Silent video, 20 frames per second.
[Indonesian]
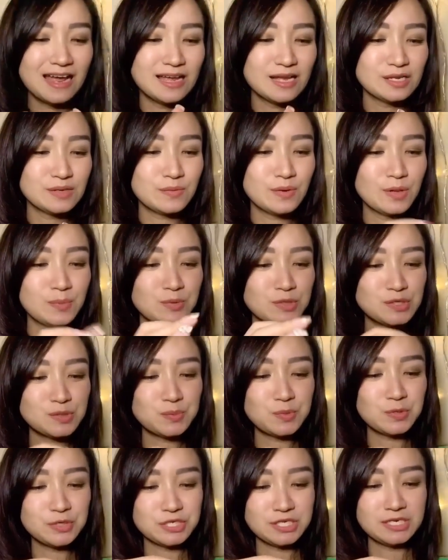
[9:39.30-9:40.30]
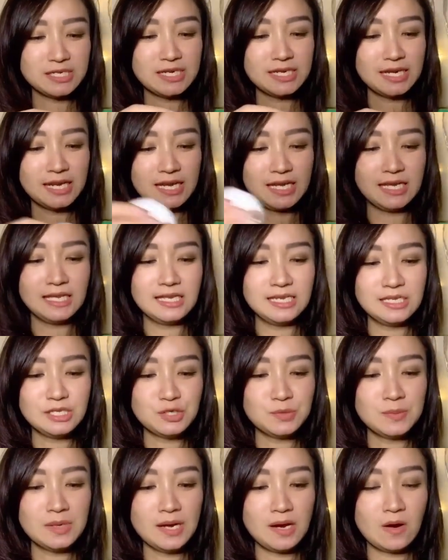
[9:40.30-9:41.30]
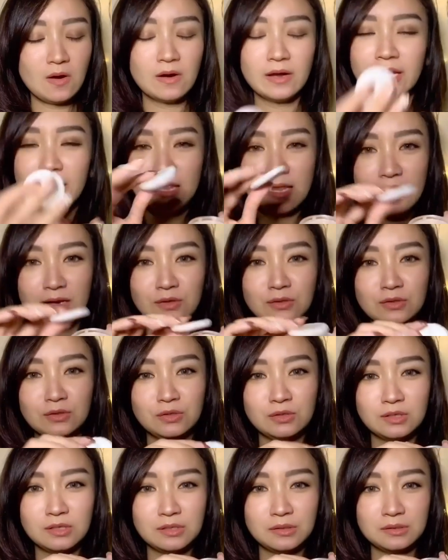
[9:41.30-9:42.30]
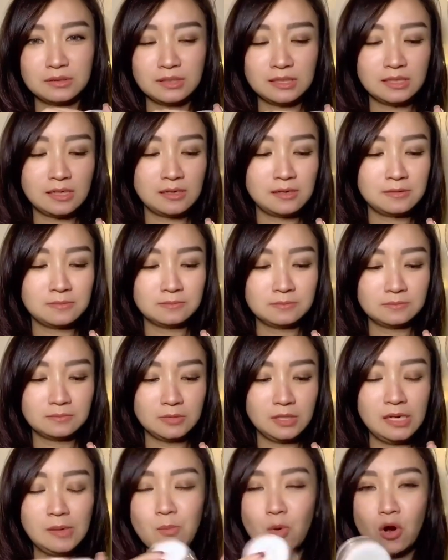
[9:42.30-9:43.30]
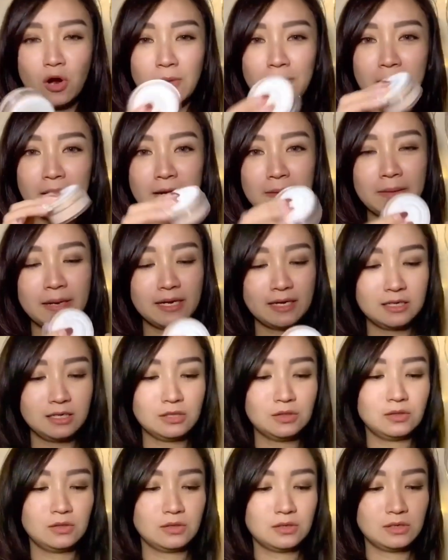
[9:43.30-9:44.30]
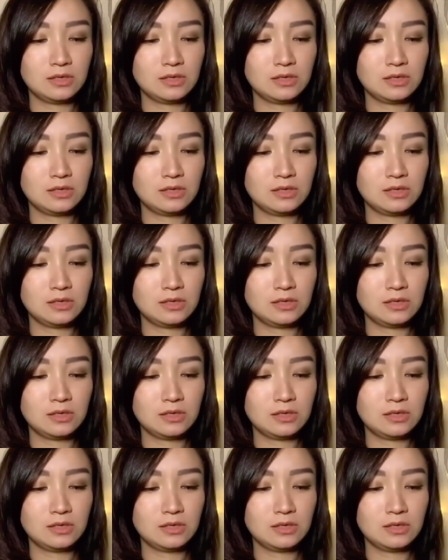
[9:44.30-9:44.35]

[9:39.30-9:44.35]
walaupun sponge-nya kayak gini cuma oke okay lah untuk um, dibawa kemana-mana gitu loh